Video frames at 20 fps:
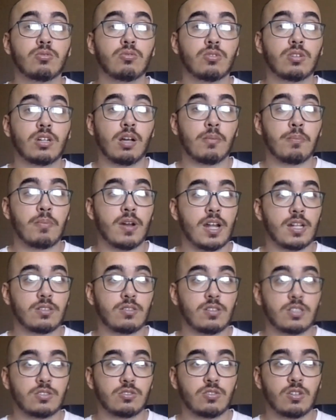do
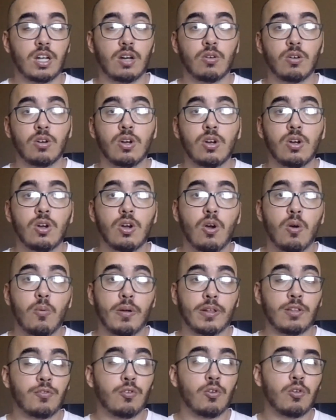Campeonato Nacional, o
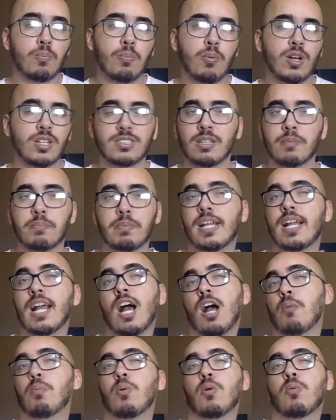Botafogo possa
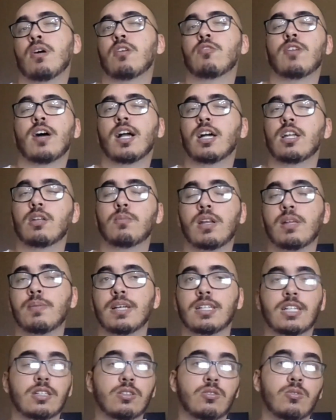brigar por uma vaga numa
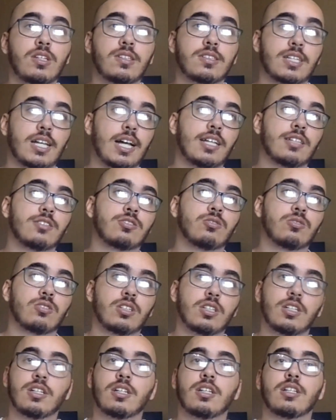Libertadores
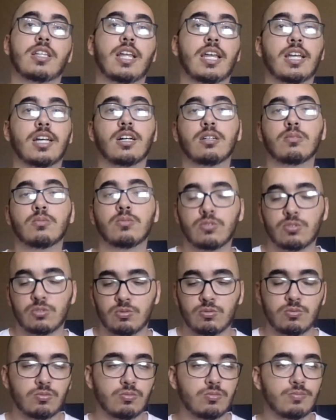caso tenhamos
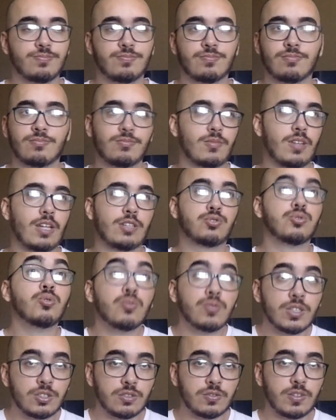um, uma
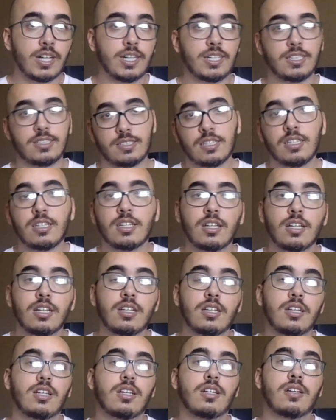chuva de vagas.
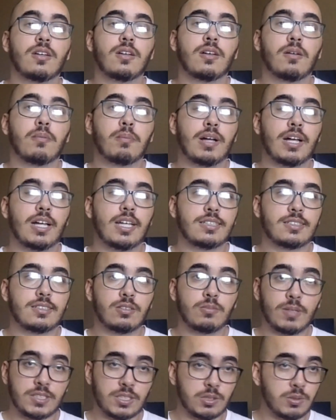Mas
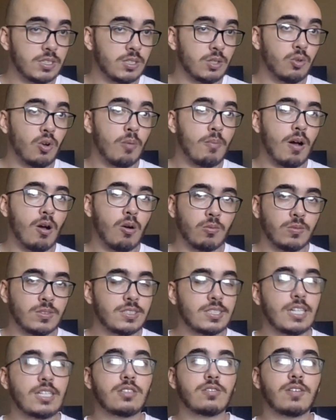numa situação normal, com
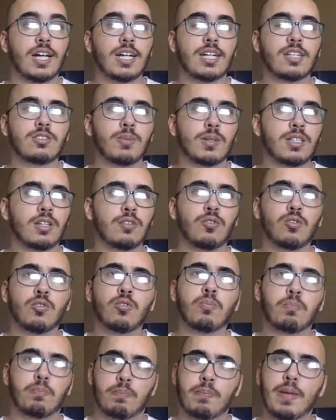seis vagas, o
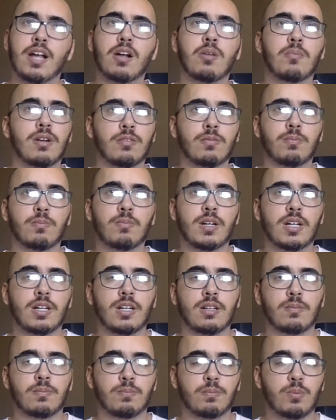Botafogo pega uma,
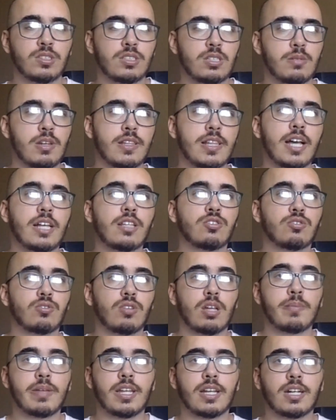uma possibilidade
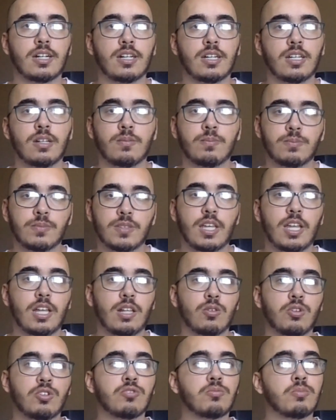sul-americana em
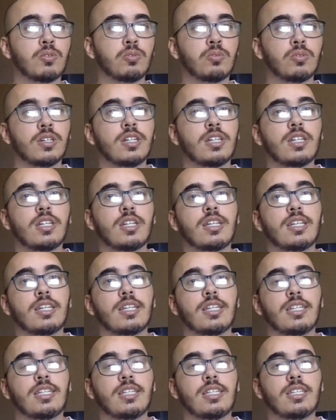
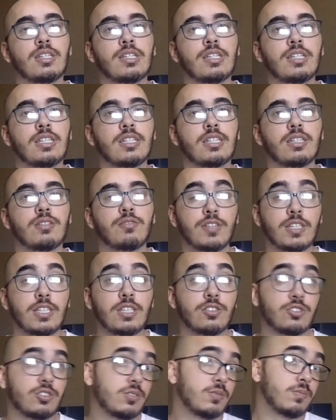
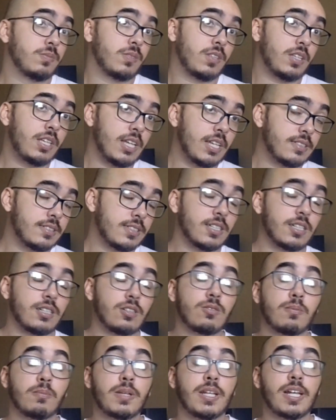2020. E esse
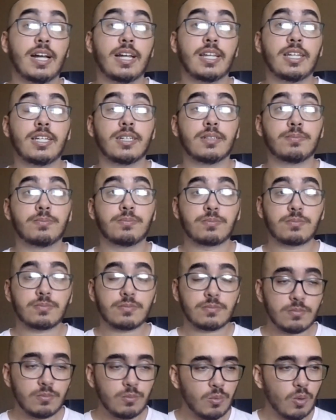ano brigaria
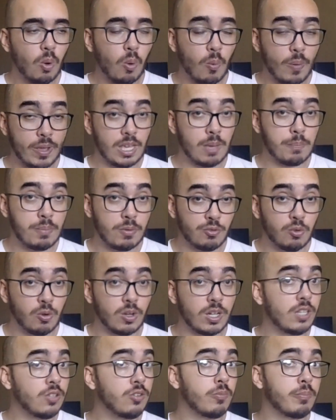com a equipe
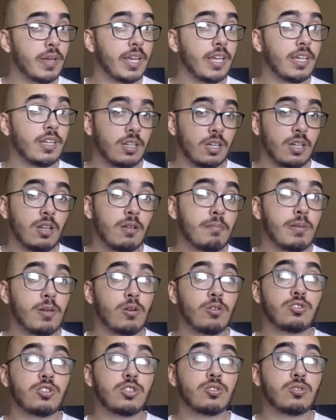jogando bem
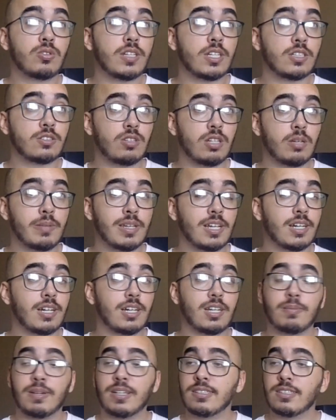pelo título da
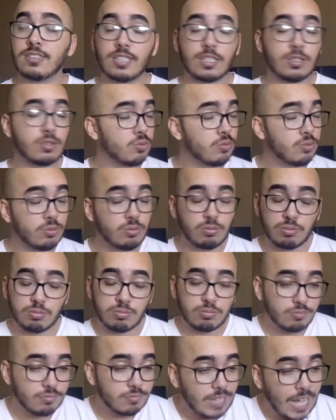Sul-Americana. Mas isso é tudo
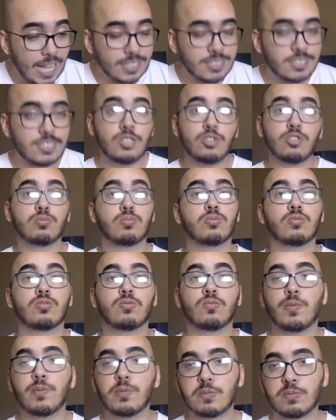achismo.
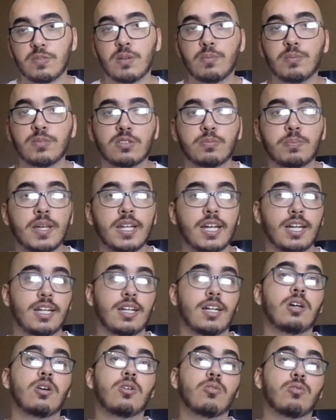Vamos
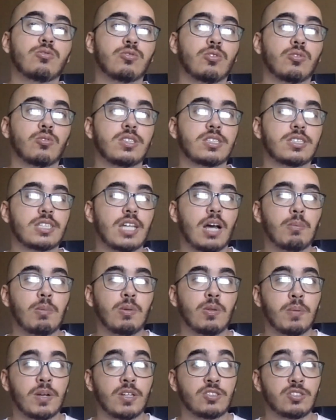esperar o jogo de
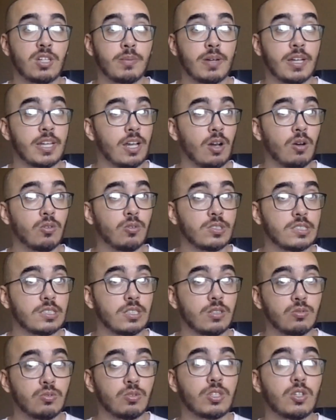sábado para a gente ter uma real
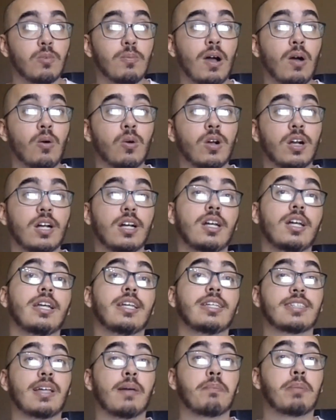noção do que o Barroca
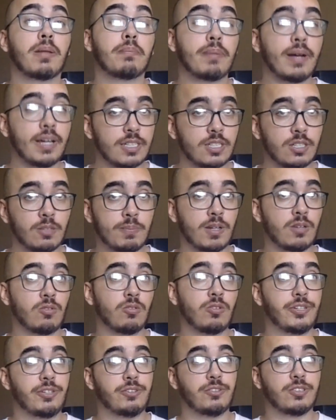está preparando para o
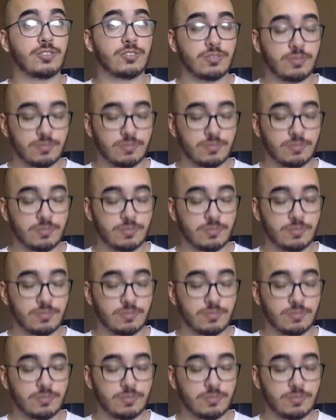Glorioso.